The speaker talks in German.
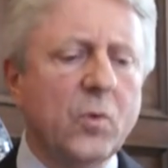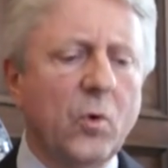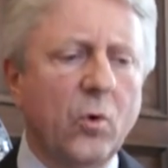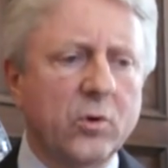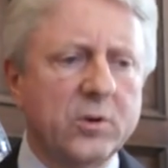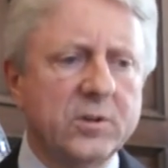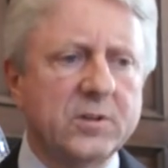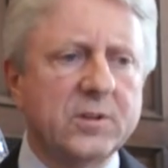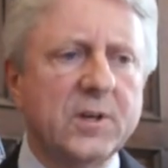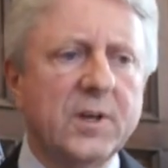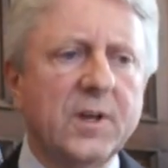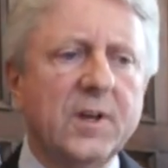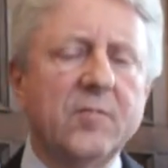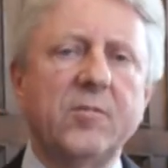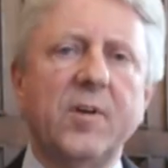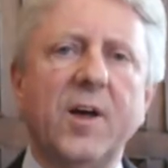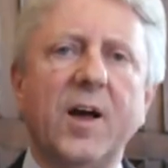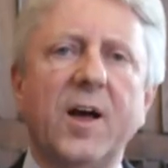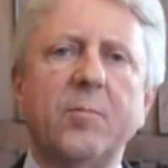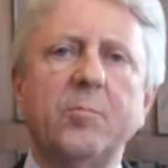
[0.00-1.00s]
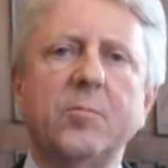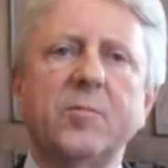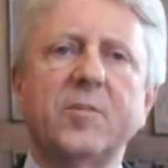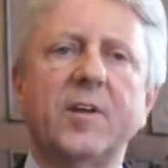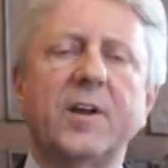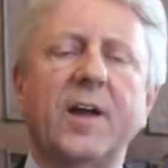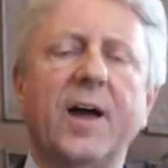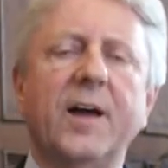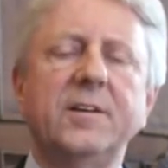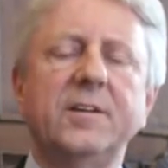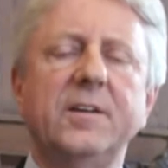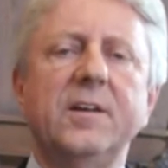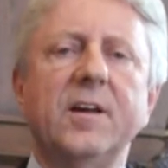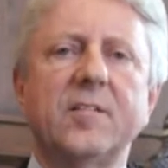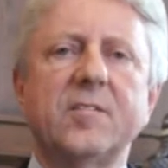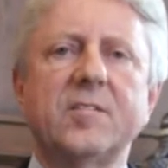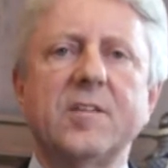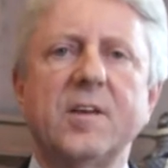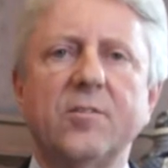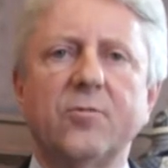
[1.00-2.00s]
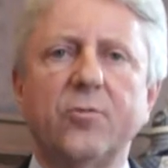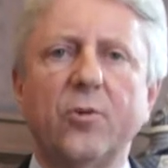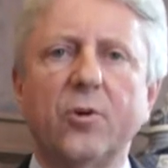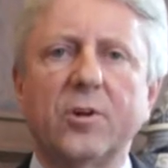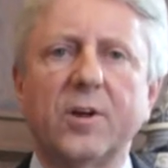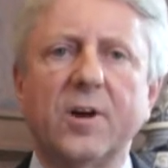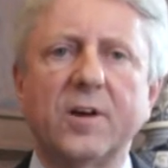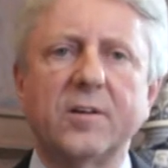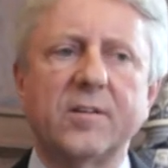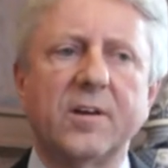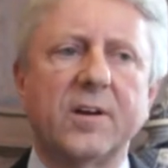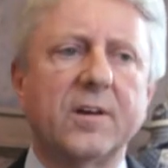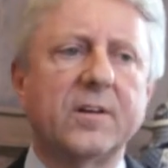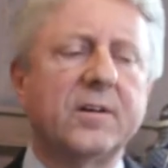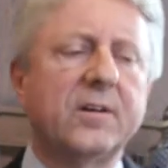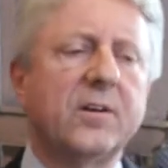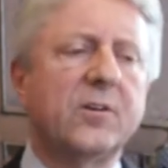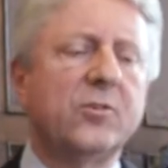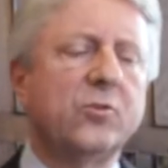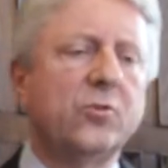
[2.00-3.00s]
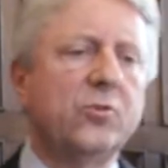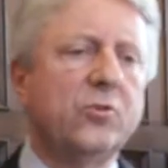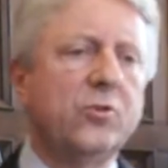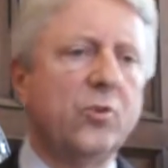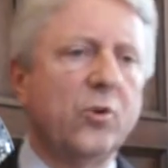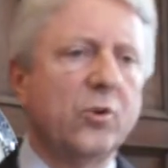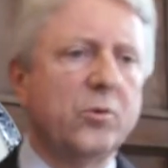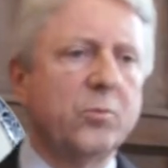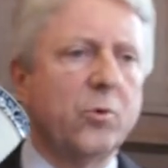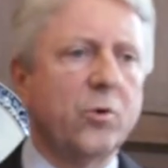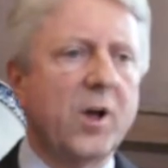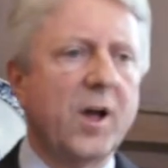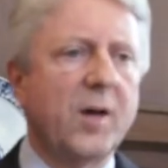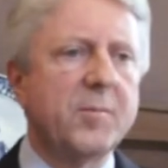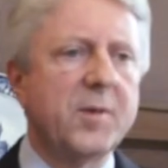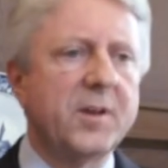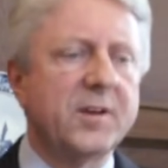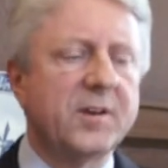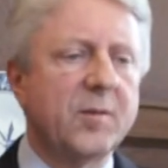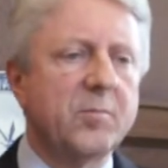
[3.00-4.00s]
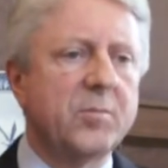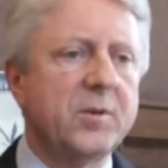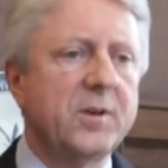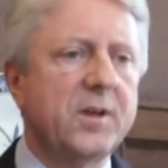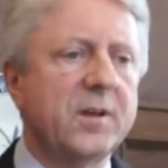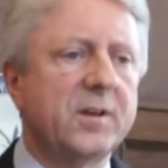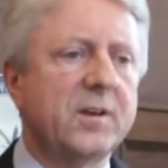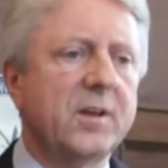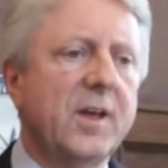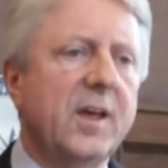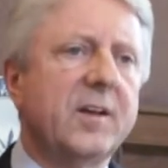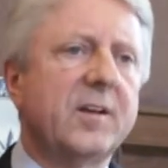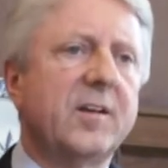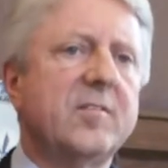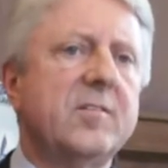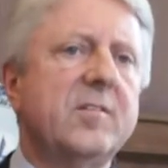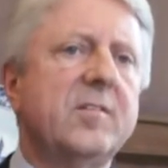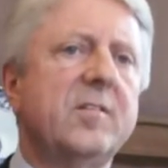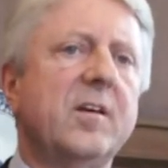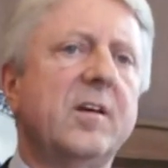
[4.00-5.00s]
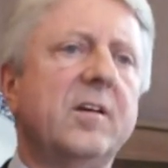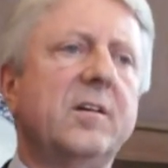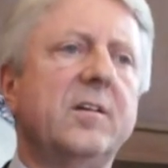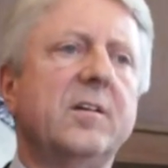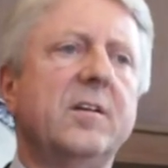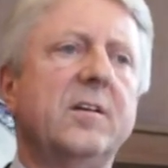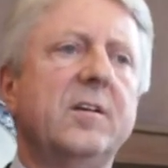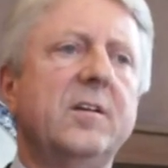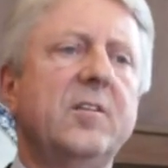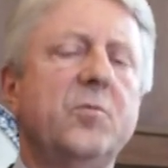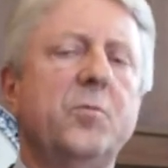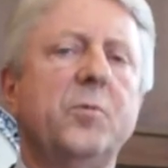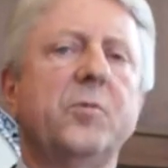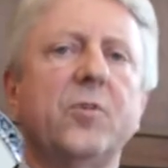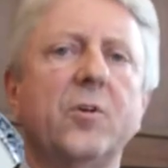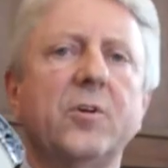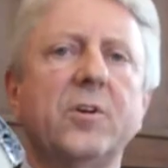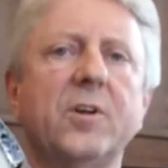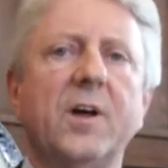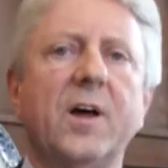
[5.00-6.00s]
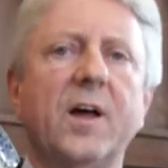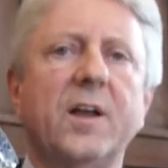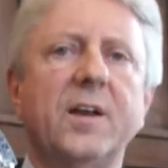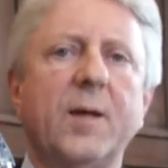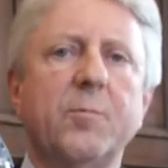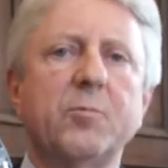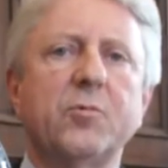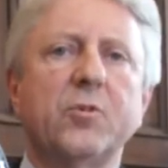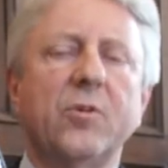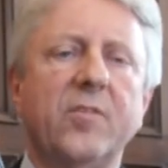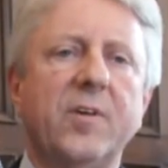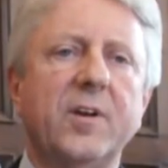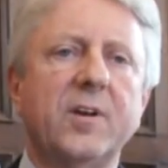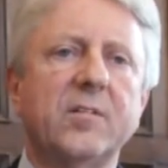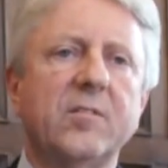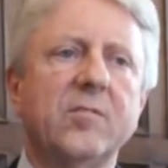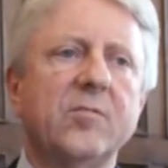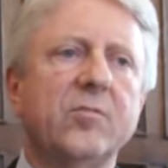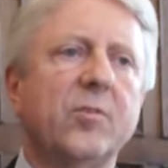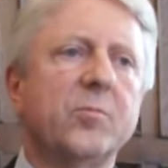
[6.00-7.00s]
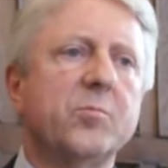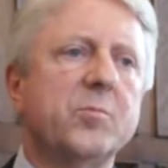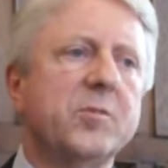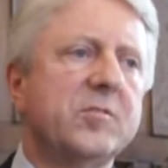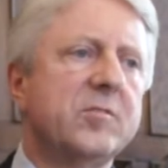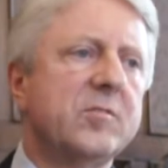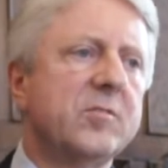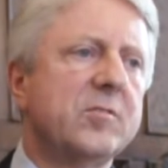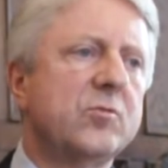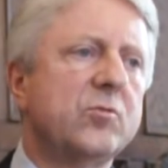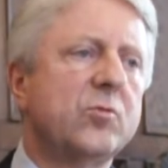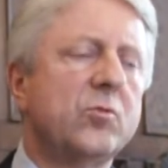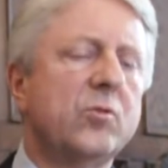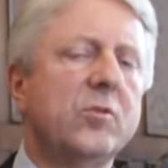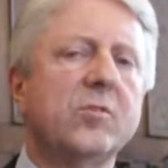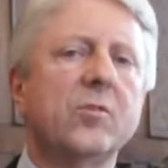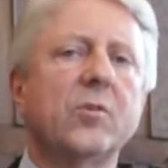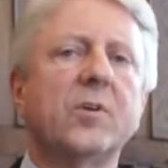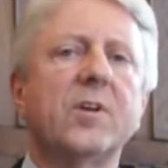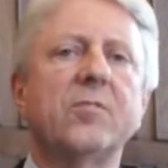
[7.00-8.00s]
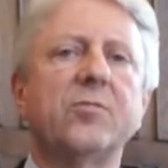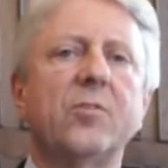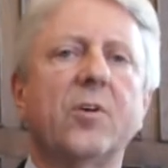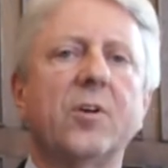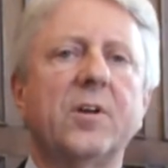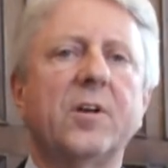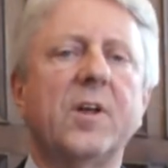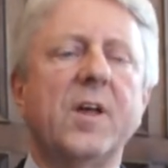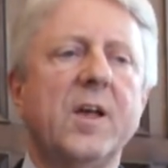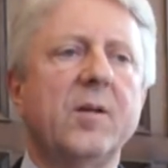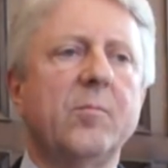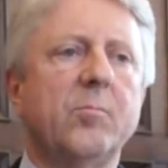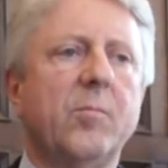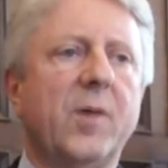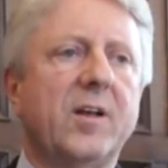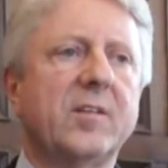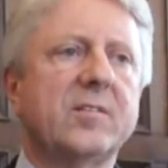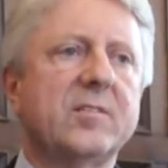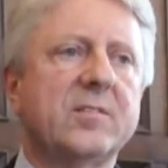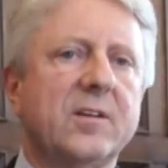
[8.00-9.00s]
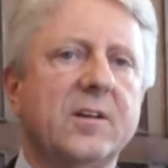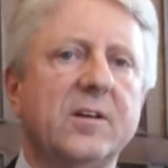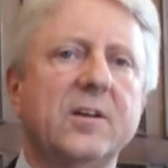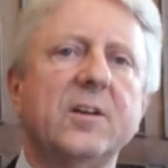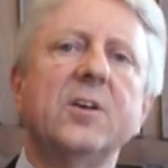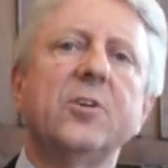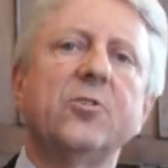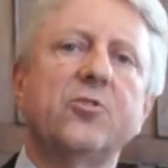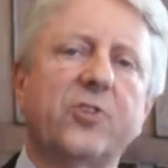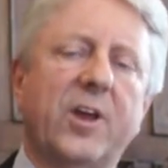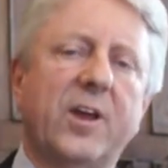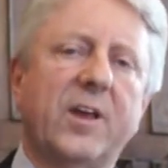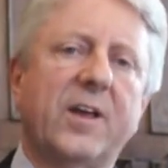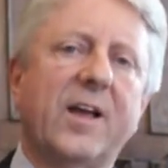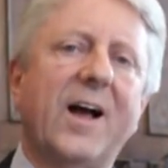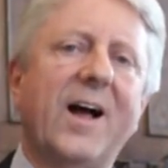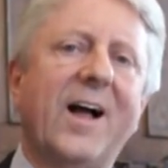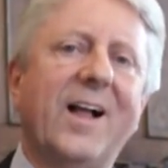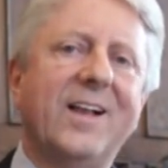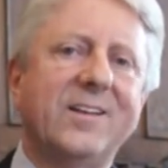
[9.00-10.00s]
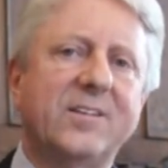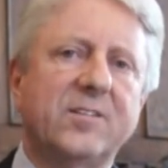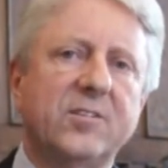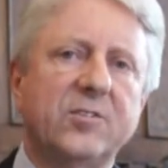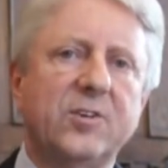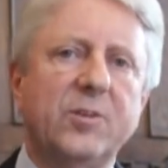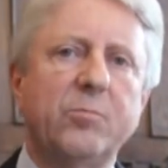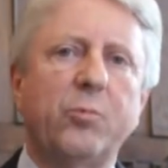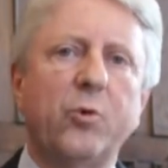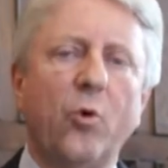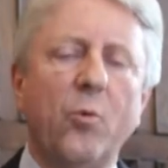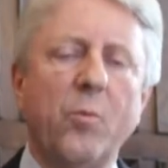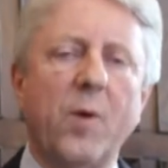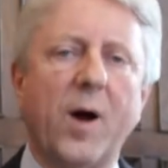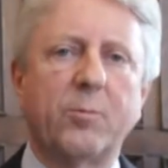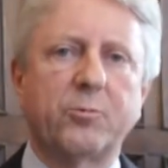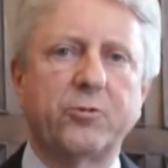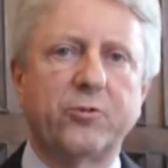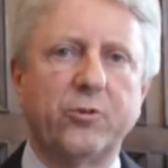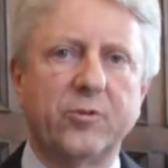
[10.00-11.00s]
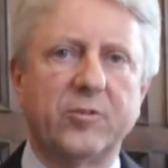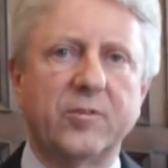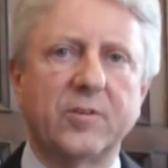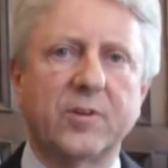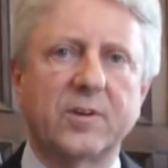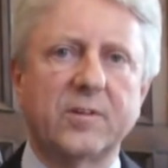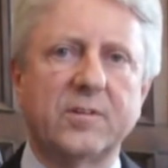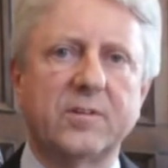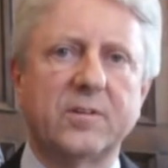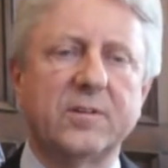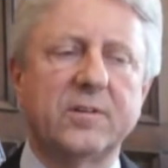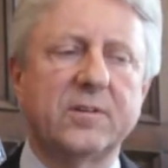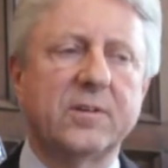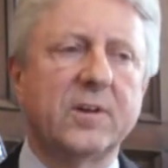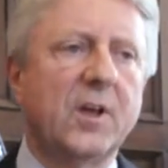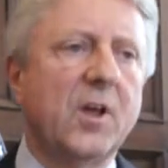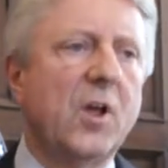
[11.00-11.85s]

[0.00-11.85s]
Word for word: Und wir haben seit einigen Jahren sehr erfolgreich ein Juniorenprogramm etabliert, das sich äh, insbesondere an Absolventen von Business Schools oder von Master-Alt-Diplom-Abschlüssen richtet.